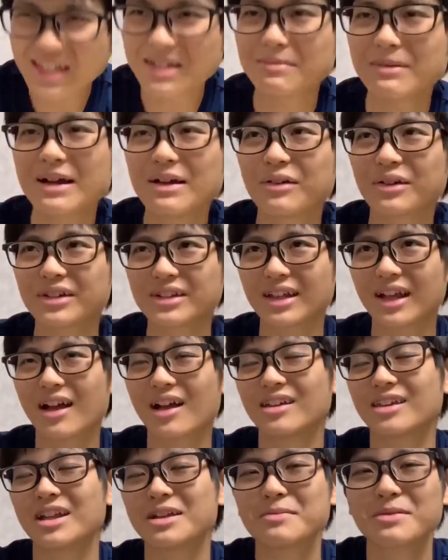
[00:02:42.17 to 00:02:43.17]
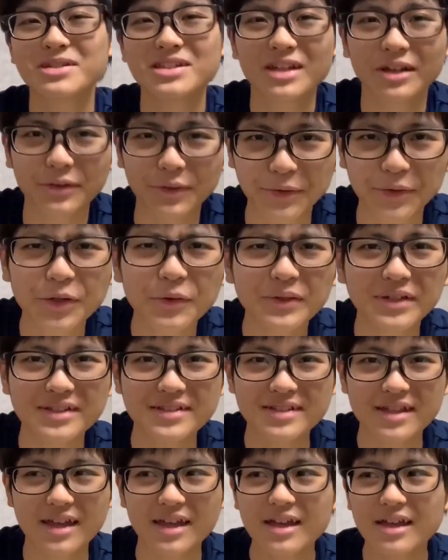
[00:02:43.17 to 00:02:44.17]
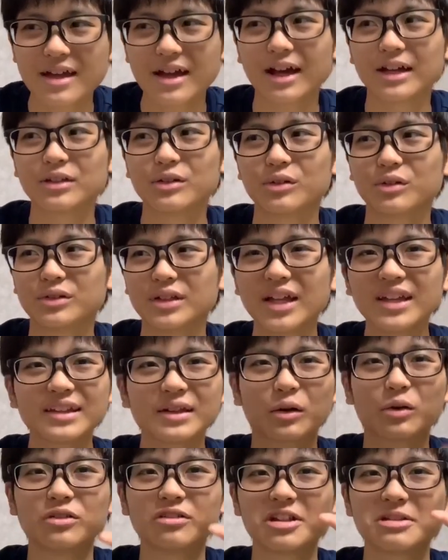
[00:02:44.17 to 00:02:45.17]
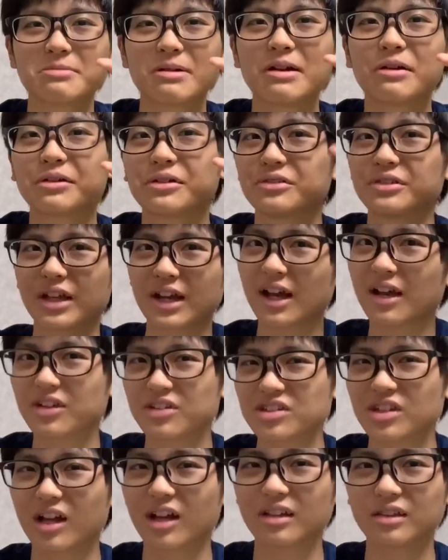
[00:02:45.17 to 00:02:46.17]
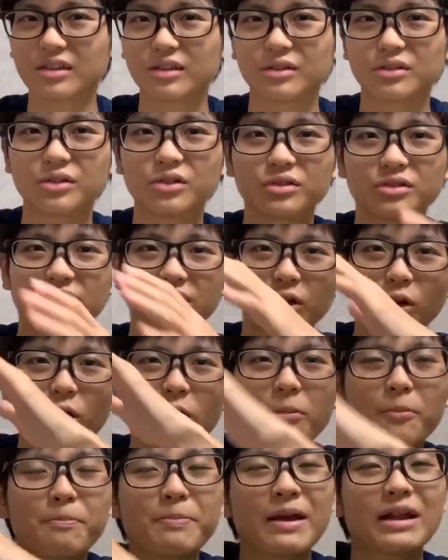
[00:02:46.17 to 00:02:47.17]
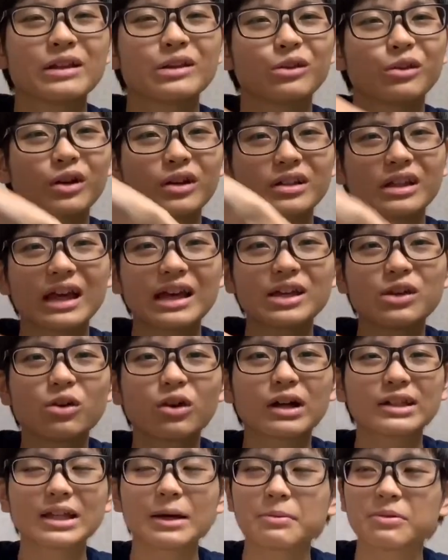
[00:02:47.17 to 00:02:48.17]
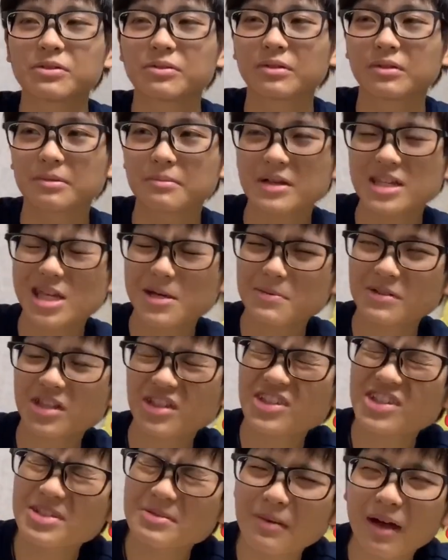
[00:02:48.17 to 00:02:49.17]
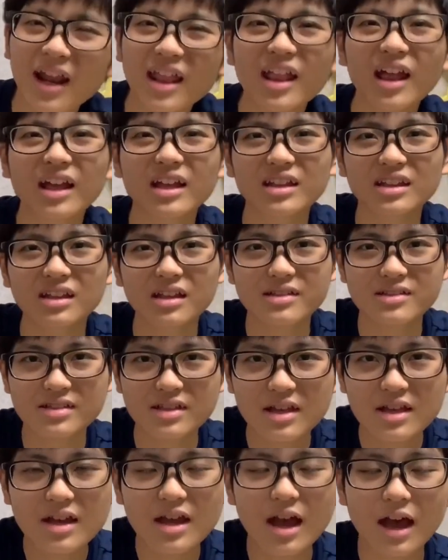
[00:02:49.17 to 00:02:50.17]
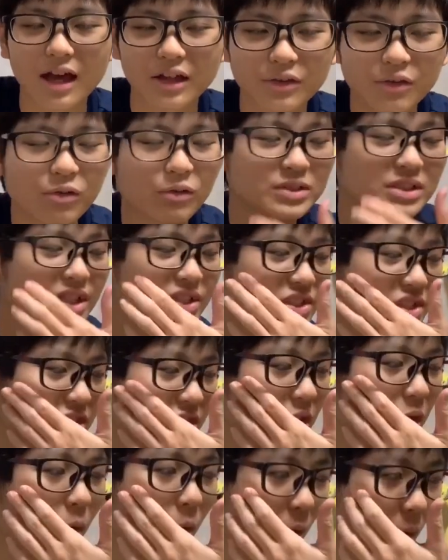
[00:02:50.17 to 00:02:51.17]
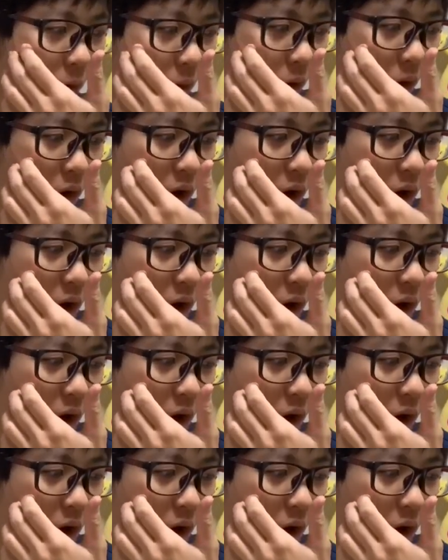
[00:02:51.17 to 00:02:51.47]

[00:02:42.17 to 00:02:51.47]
前置き長くなりましたけど、今日はですね、あの、なんでこんなに前置きを長くしたかっていうと、本編というか内容が多分めちゃめちゃつまらないんです。あの、私今日、